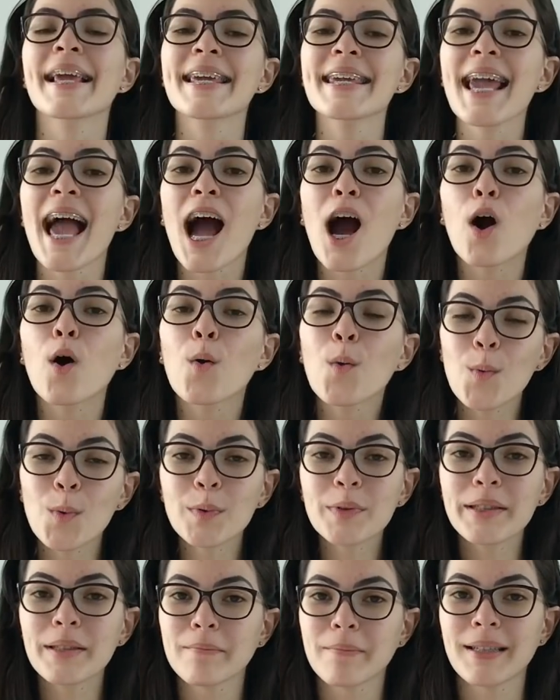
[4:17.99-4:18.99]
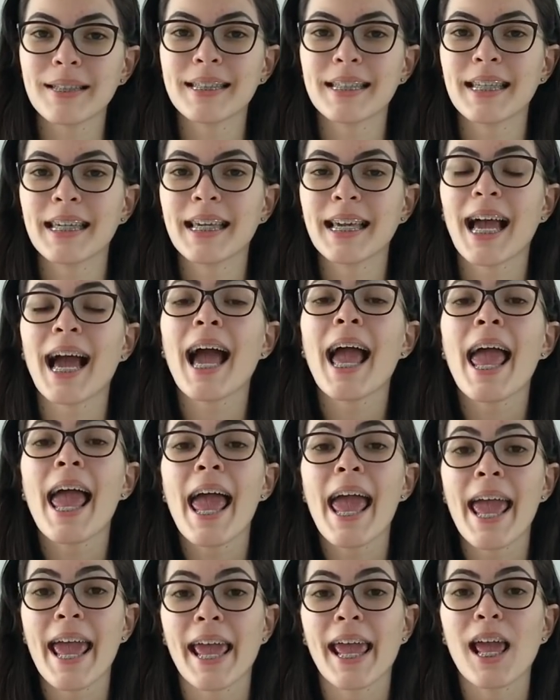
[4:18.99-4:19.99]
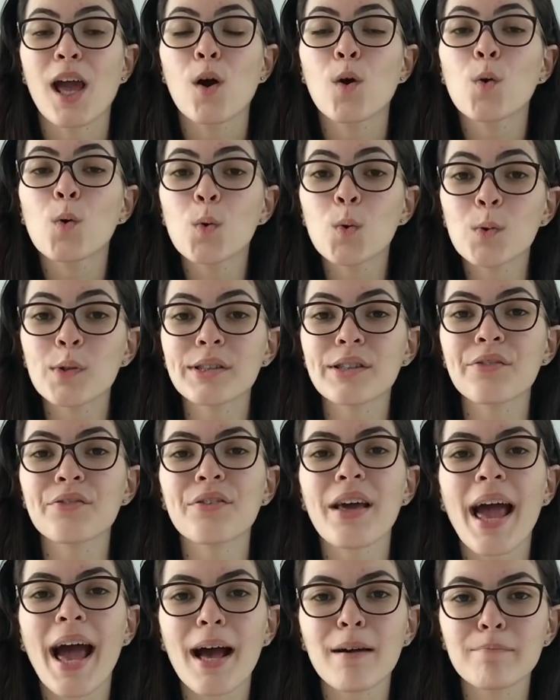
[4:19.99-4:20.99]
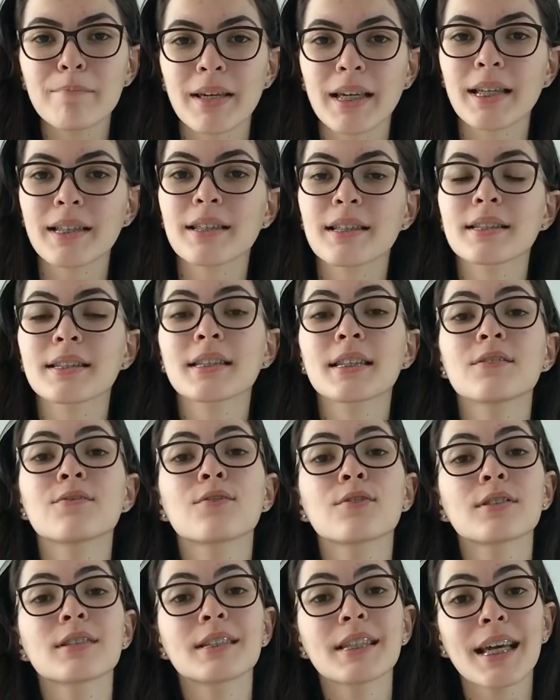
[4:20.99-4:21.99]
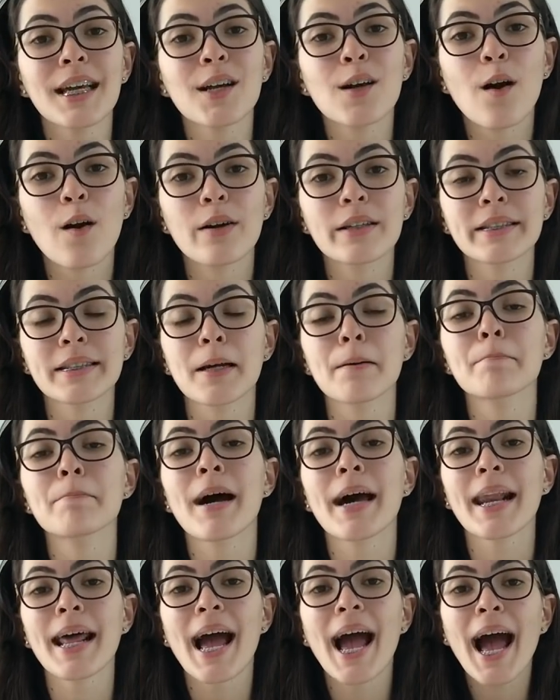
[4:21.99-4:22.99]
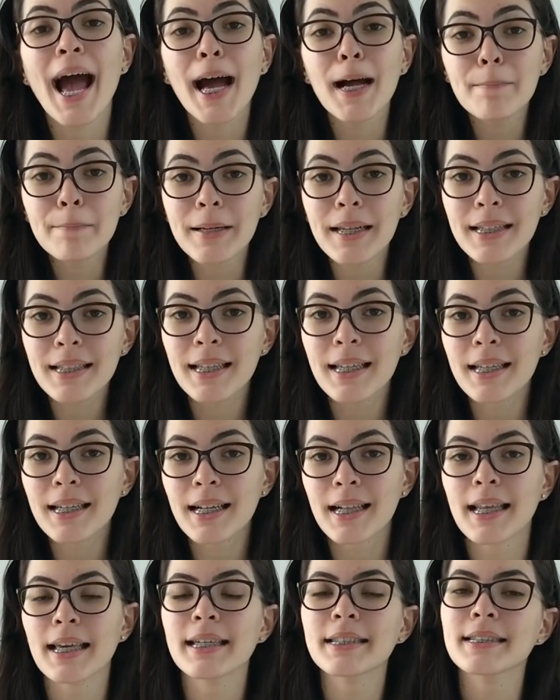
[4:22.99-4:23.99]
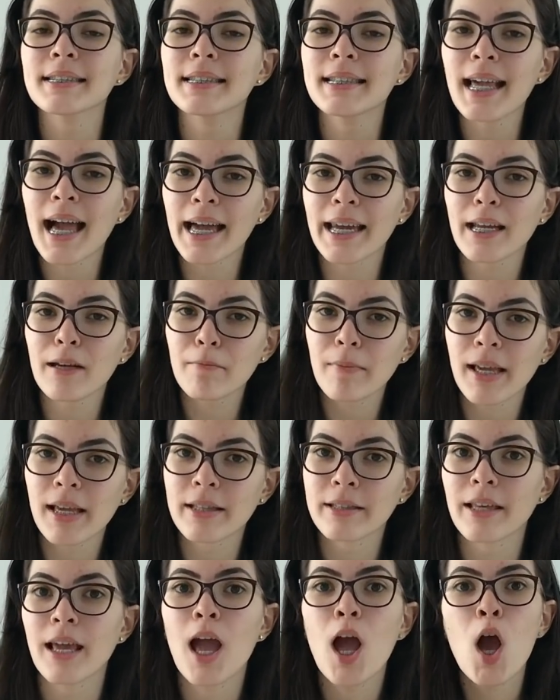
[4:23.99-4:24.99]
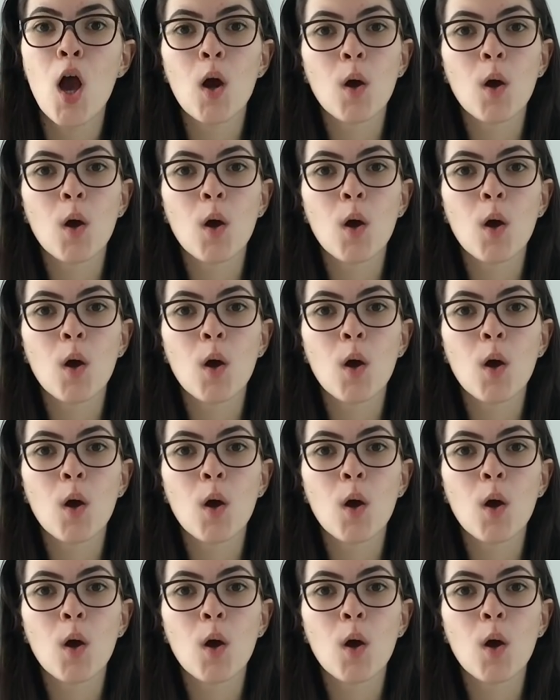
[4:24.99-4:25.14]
E a última dica é use ferramentas que você gosta para aprender inglês diariamente.